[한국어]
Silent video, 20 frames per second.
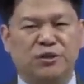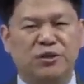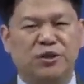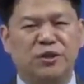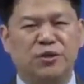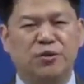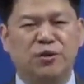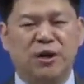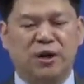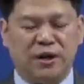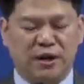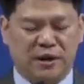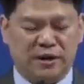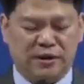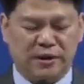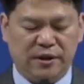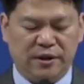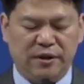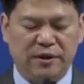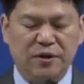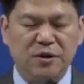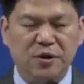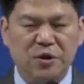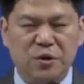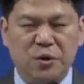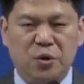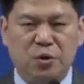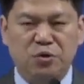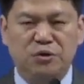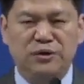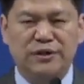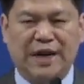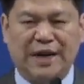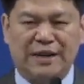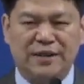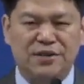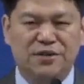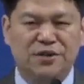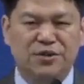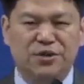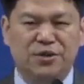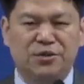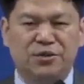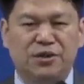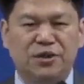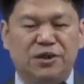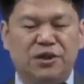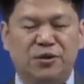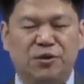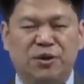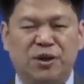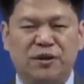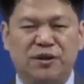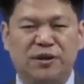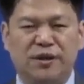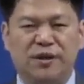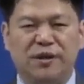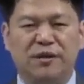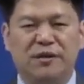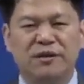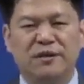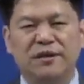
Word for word: 기록하게 할때 혹은 다른 성경들을 기록할 때